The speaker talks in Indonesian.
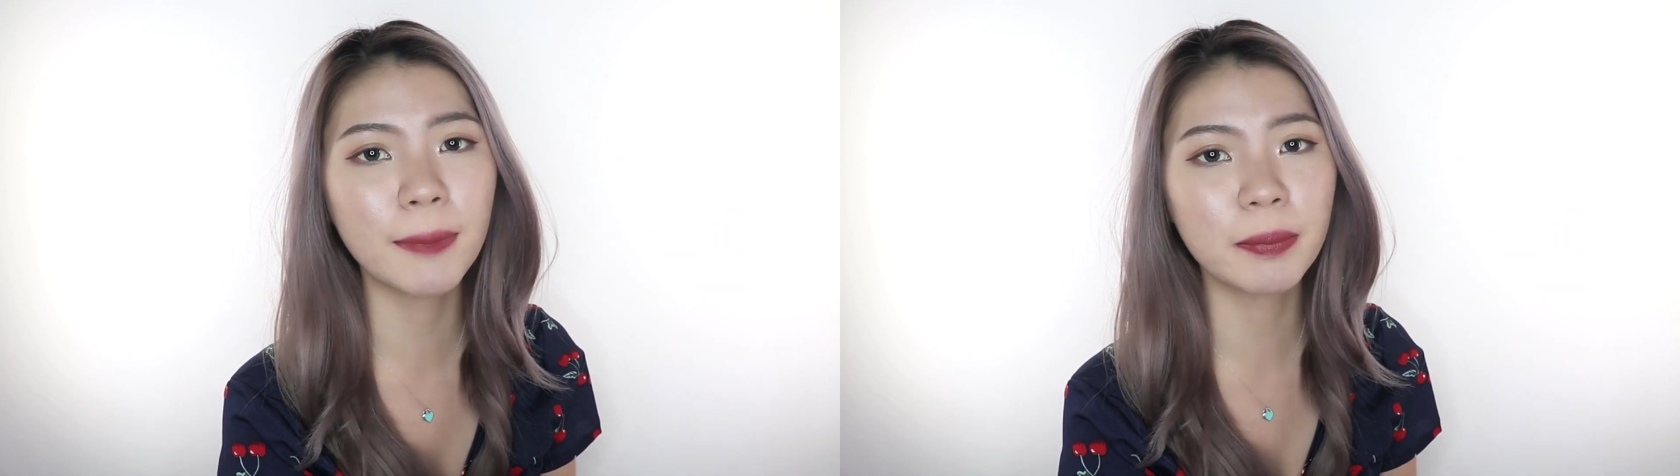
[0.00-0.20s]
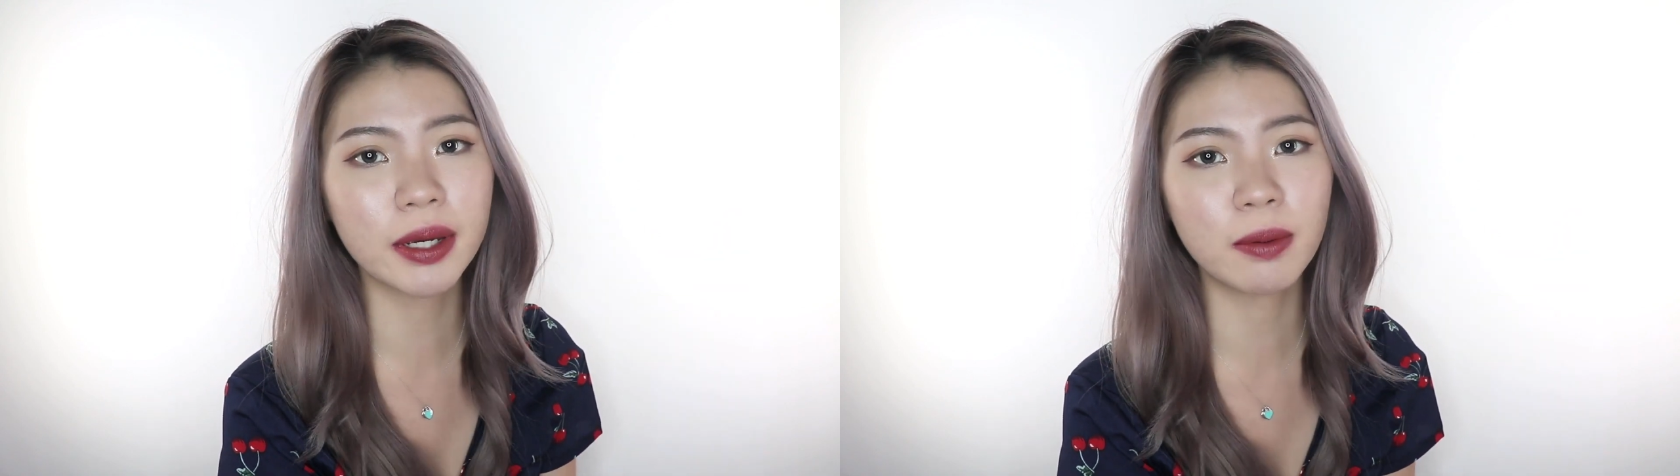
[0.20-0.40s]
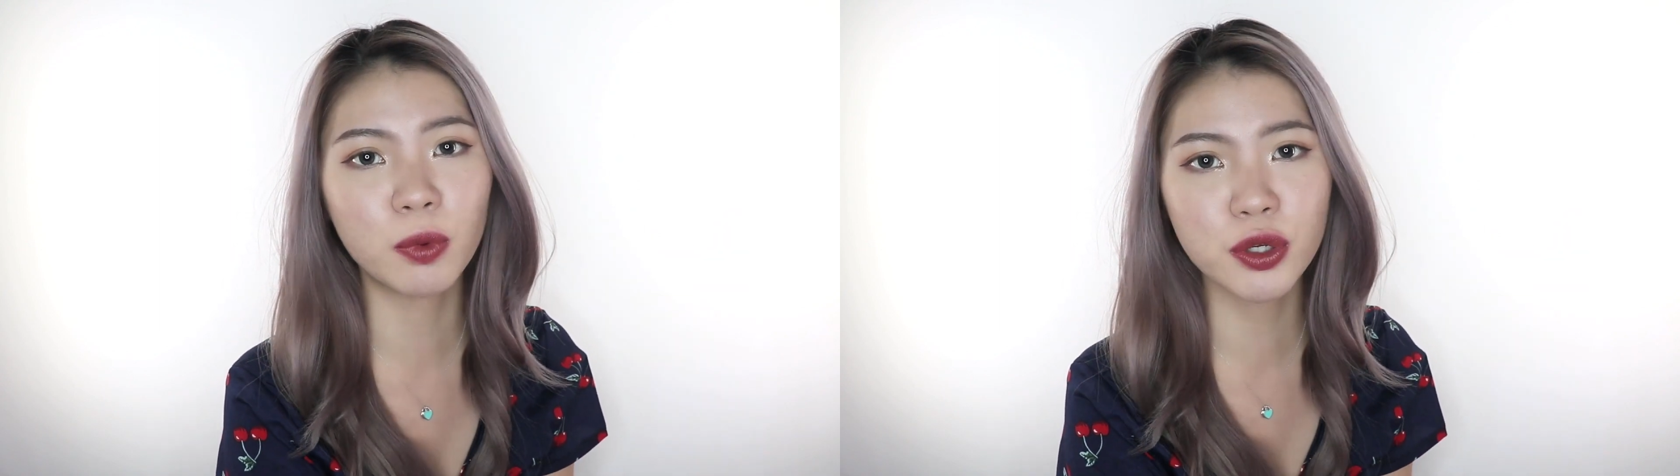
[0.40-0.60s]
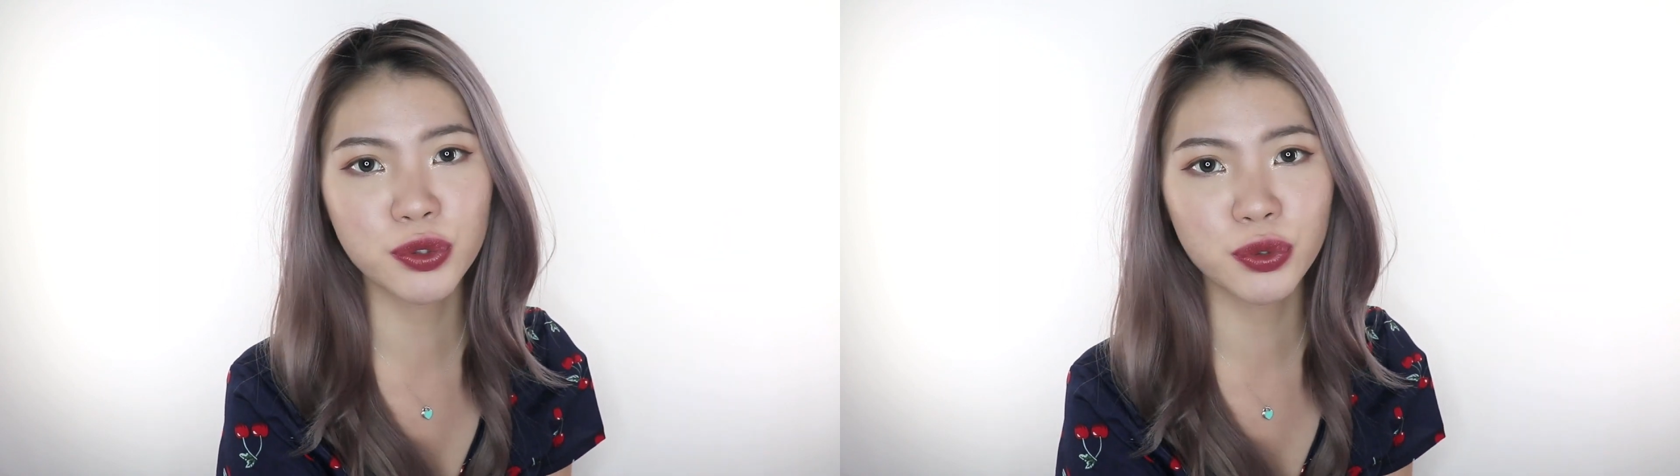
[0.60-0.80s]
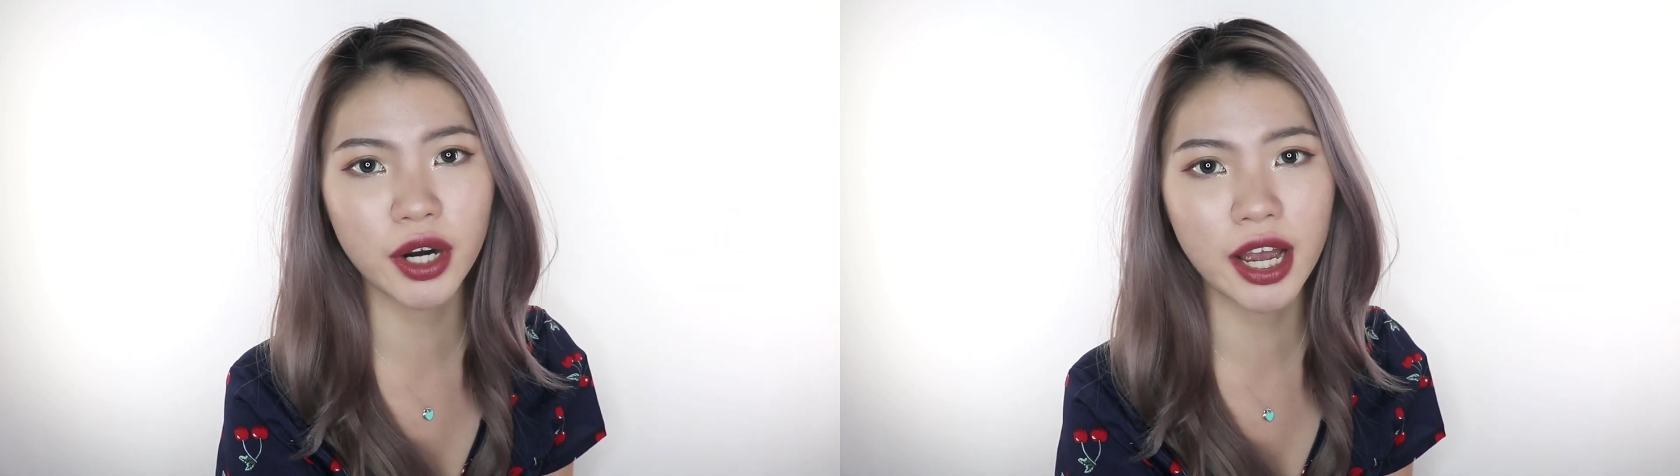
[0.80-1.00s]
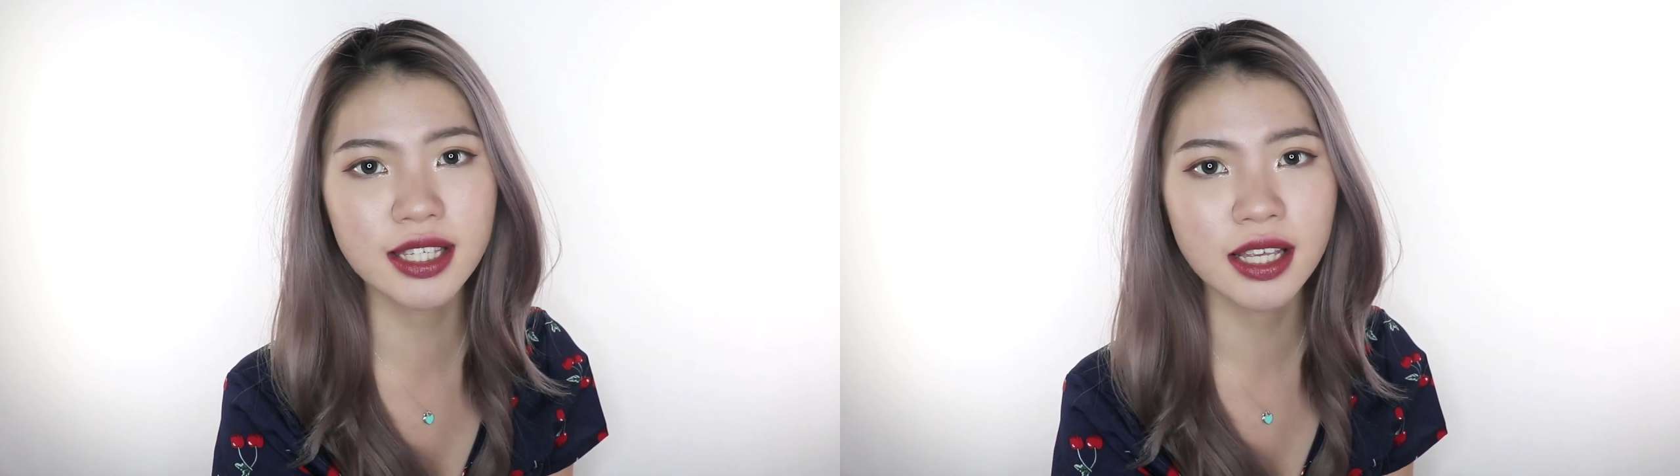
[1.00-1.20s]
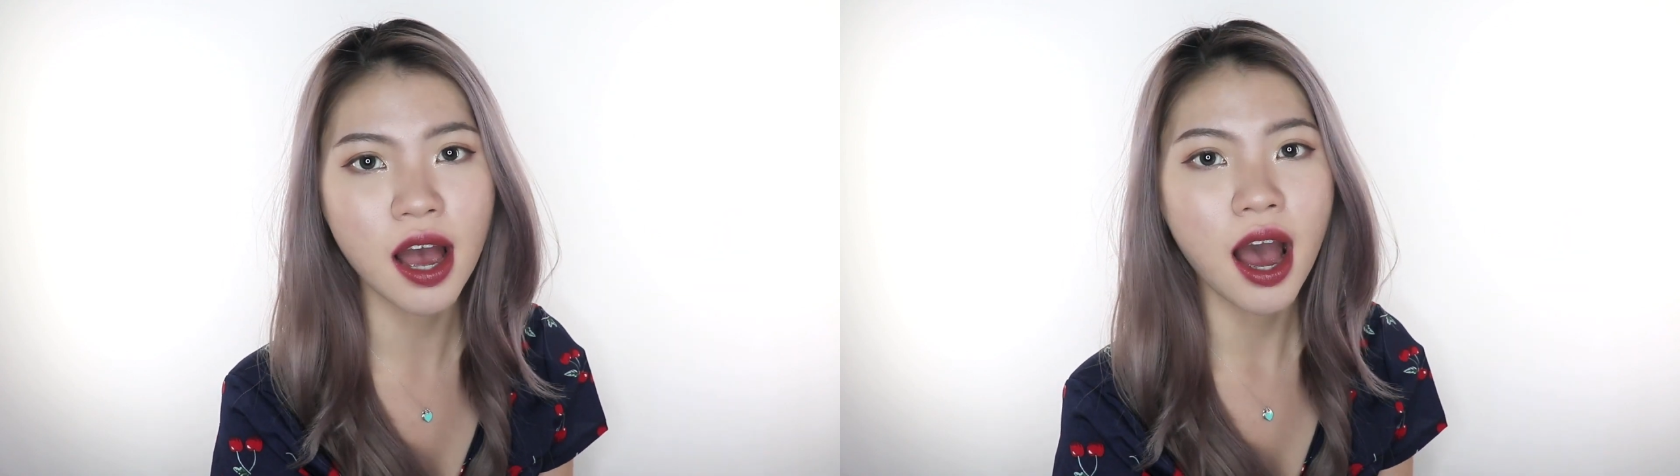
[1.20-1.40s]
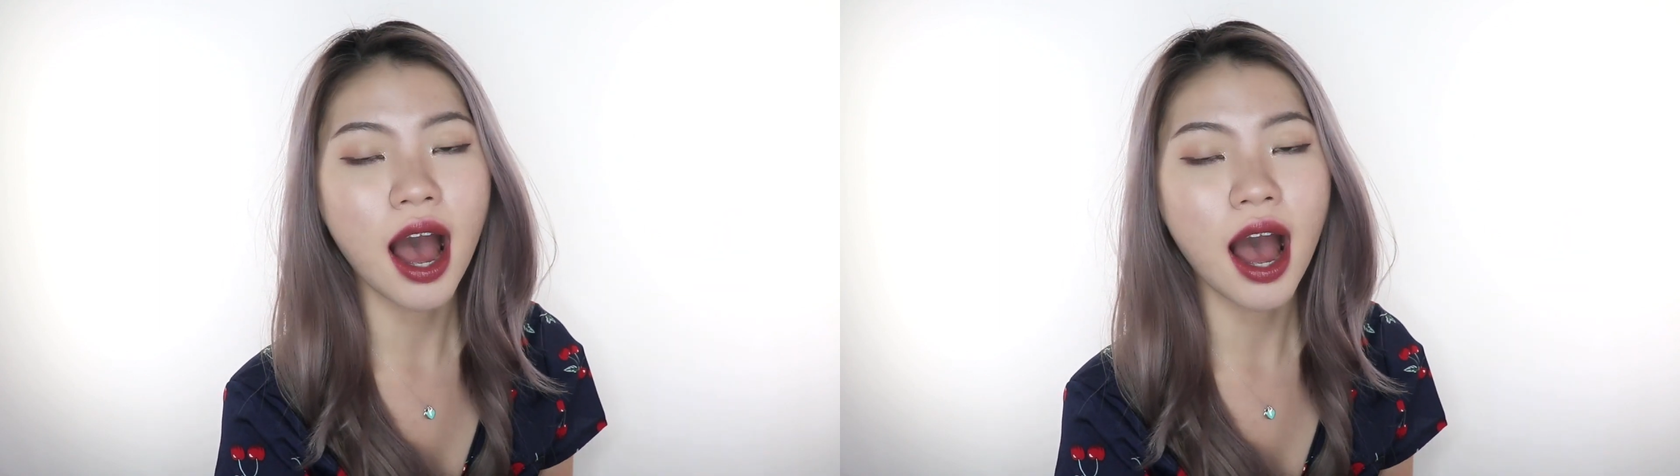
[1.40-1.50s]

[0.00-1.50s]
lebih ke moisturize.